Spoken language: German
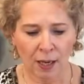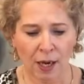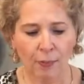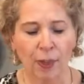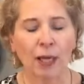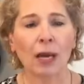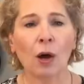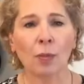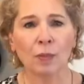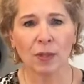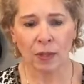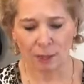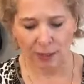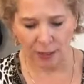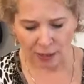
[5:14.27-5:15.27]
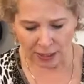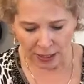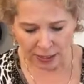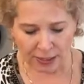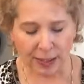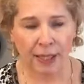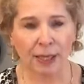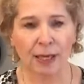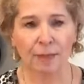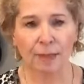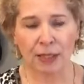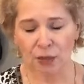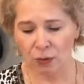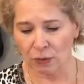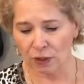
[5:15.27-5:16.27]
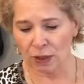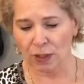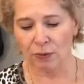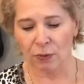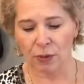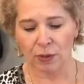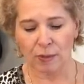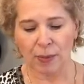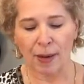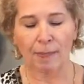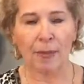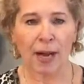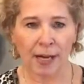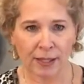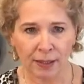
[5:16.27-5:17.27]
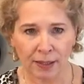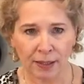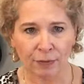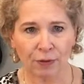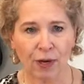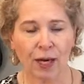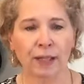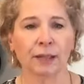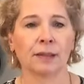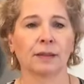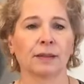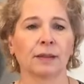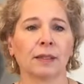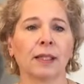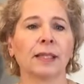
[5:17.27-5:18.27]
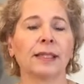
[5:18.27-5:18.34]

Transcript: Aber glauben Sie mir, die Reklamationsquote bei meinen Lieferanten